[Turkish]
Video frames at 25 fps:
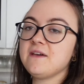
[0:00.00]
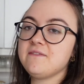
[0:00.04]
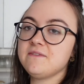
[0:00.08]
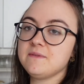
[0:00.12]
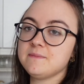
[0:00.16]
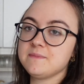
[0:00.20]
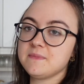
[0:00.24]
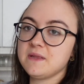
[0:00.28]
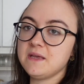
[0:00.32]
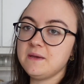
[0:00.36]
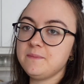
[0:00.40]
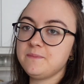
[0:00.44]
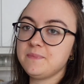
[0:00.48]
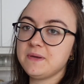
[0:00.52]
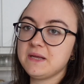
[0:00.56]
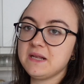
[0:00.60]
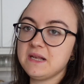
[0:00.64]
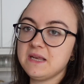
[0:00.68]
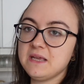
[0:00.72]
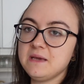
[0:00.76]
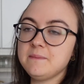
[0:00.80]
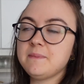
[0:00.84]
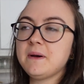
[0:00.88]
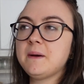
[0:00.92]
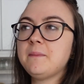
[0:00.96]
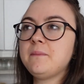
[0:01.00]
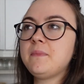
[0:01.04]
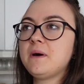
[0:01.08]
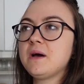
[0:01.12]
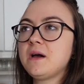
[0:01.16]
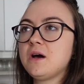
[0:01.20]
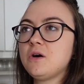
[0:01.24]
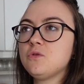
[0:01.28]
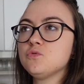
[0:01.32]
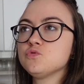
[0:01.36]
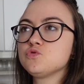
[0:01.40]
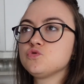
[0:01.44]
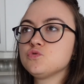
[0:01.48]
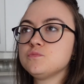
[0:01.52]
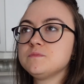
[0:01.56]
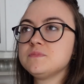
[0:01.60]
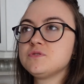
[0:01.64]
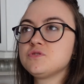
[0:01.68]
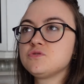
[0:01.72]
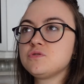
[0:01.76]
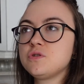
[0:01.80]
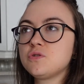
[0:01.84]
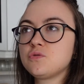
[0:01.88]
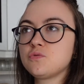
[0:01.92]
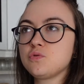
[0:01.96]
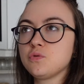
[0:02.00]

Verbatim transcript: evimde pilliyi ben bayağı uzun bir süre